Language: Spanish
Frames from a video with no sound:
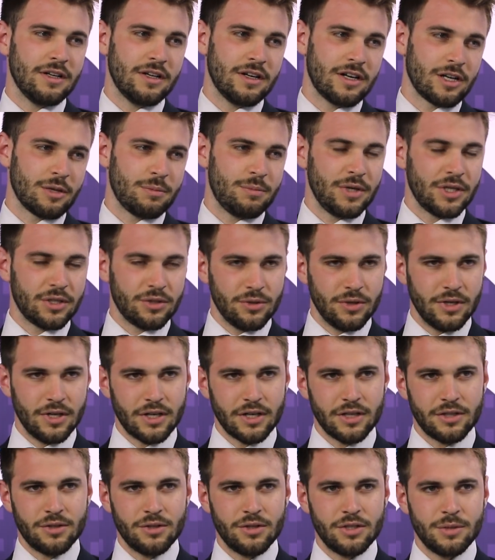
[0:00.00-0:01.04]
respecto del
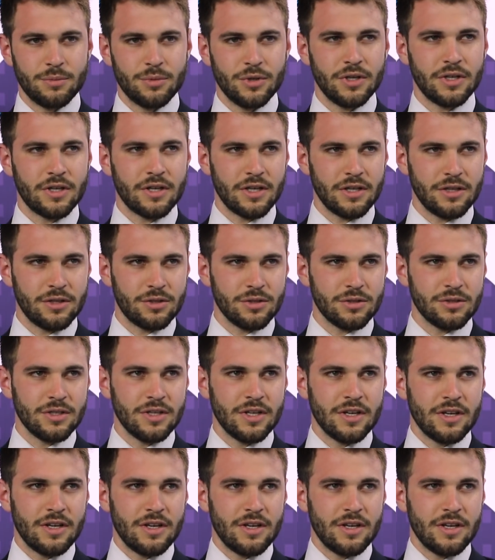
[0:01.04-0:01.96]
resto de los tipos de crédito.